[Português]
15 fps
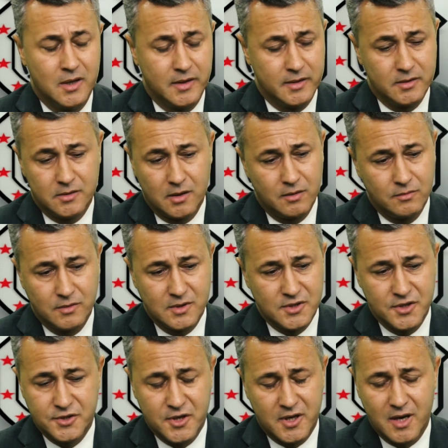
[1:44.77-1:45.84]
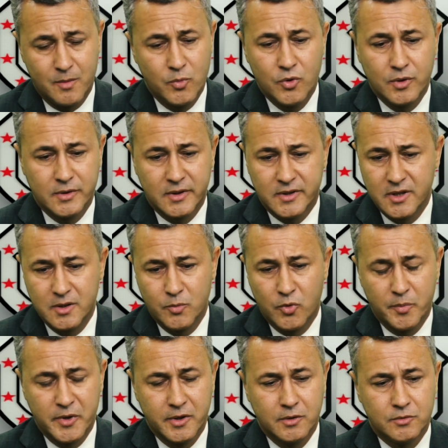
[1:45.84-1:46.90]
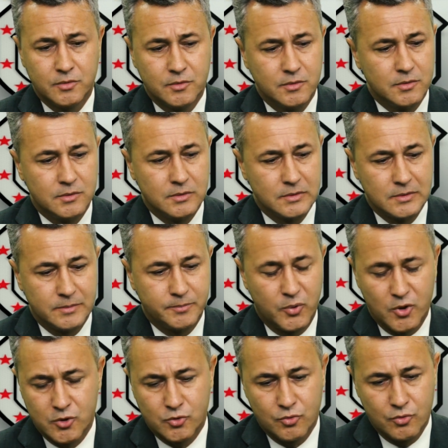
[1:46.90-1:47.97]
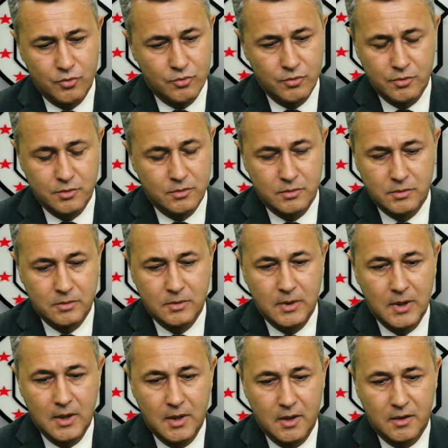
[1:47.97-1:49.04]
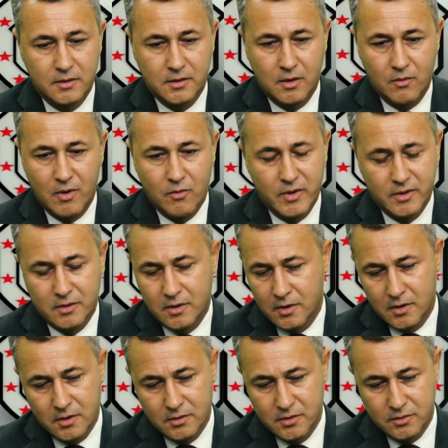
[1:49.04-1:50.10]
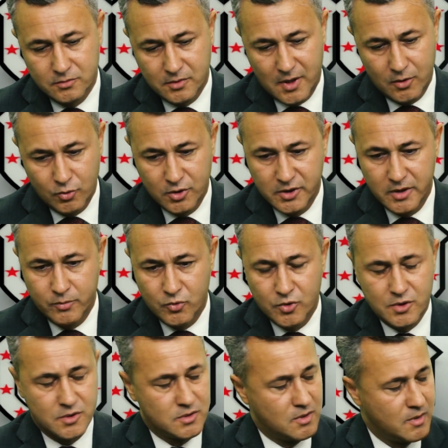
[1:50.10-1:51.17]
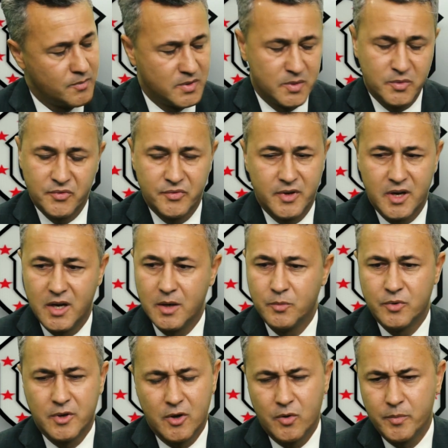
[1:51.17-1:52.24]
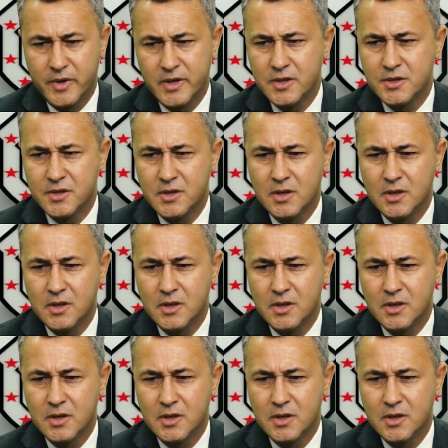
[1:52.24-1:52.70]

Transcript: Então a gente acabou naquele momento, pós-jogo, não aguentando e no Abriu calor verbo. da emoção abrimos verbo, realmente.